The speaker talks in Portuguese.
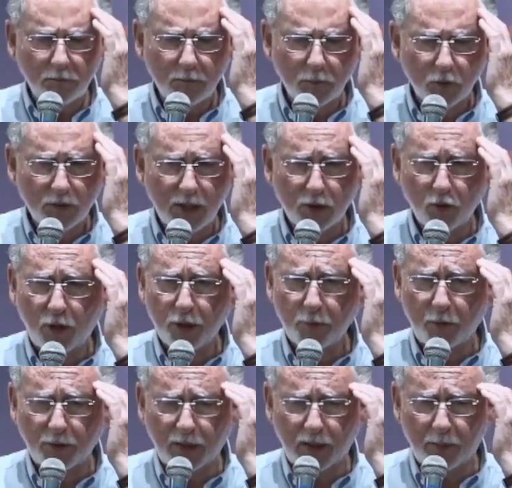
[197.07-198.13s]
não sei se estou
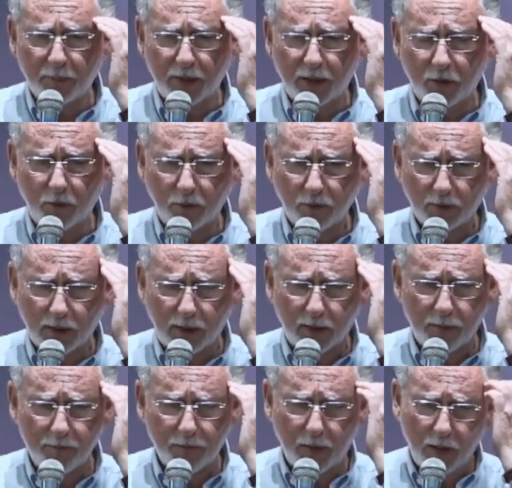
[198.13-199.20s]
respondendo a pergunta,
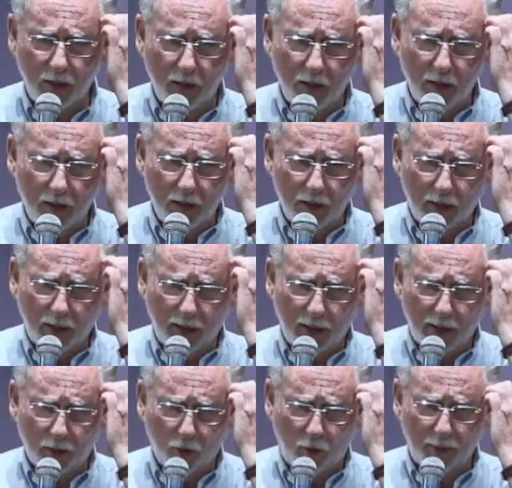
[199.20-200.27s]

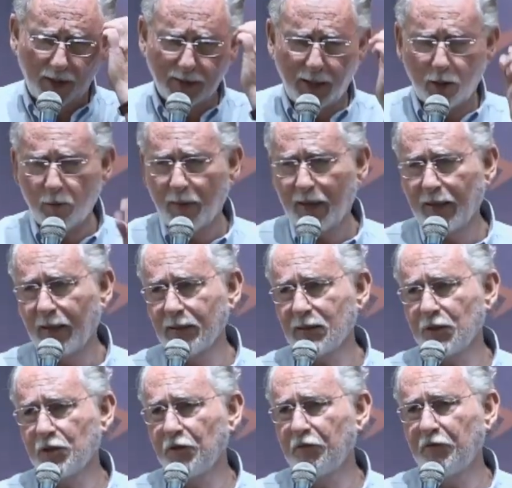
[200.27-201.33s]
é, como lidar com uma
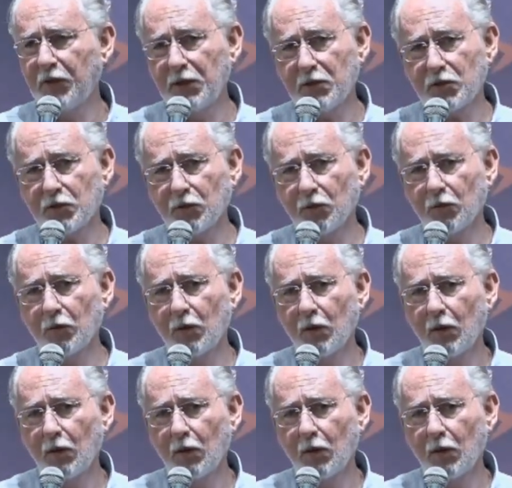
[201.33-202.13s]
criança difícil?